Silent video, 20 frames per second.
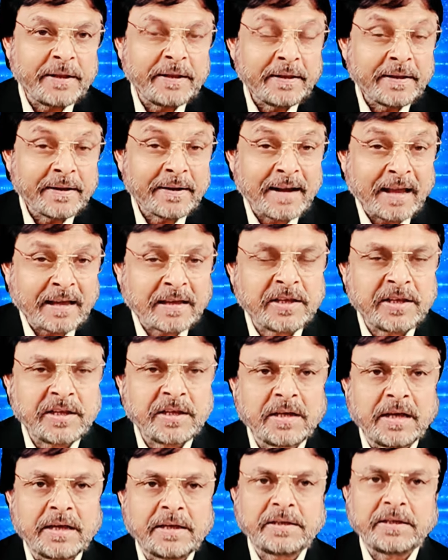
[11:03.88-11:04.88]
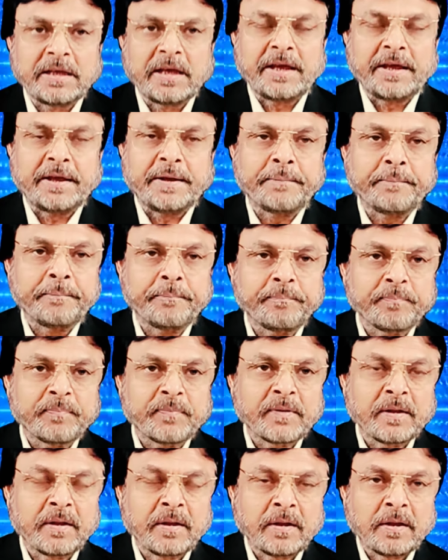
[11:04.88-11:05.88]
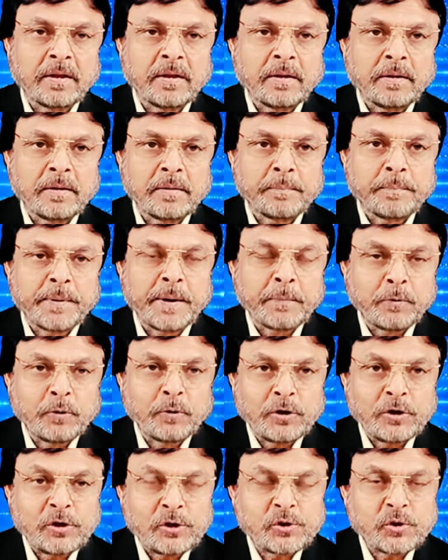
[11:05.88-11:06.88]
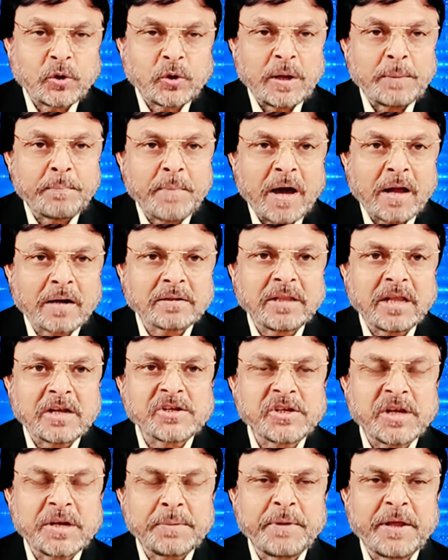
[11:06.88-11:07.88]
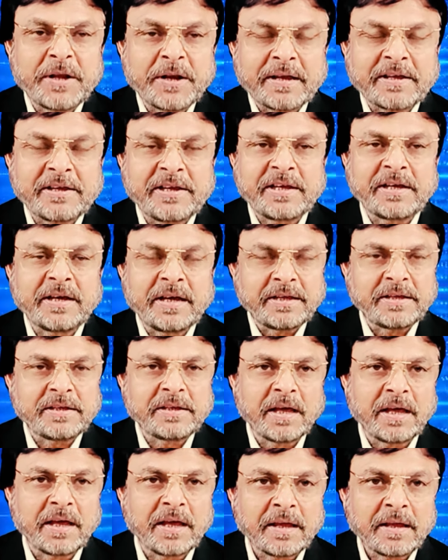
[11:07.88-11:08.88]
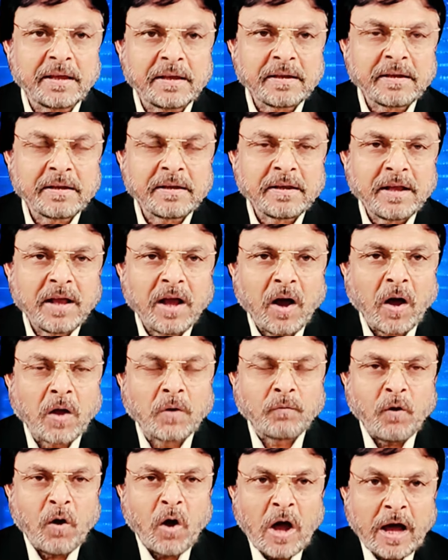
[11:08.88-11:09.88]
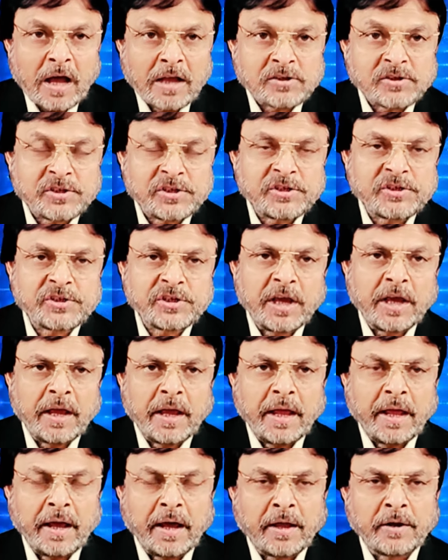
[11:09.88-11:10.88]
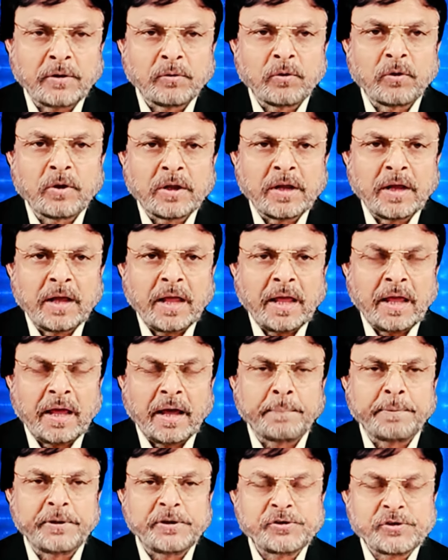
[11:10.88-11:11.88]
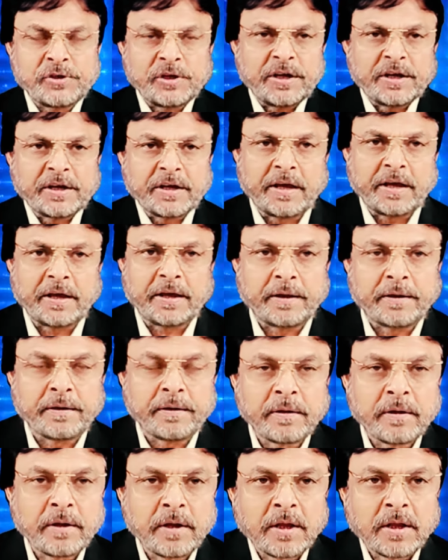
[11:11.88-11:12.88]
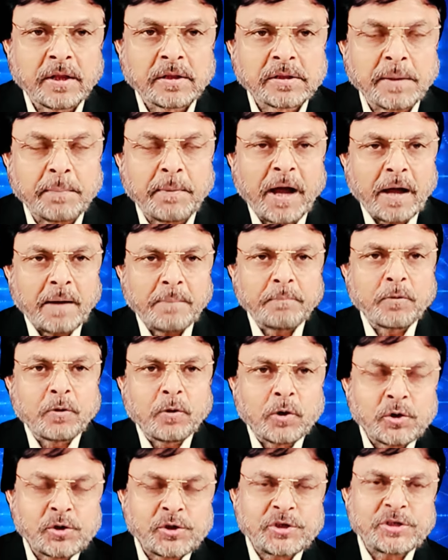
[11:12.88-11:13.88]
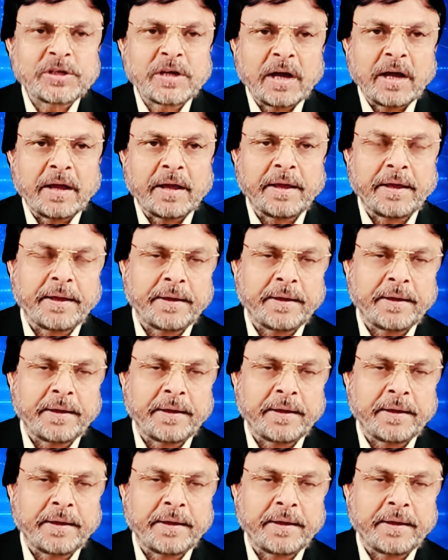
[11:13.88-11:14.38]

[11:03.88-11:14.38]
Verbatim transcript: रखी गई हैं प्रभु यीशु के मार्गदर्शन में रखी गई हैं और वो आशीषें हैं अनुग्रह है अभिषेक है तमाम खुशियां हैं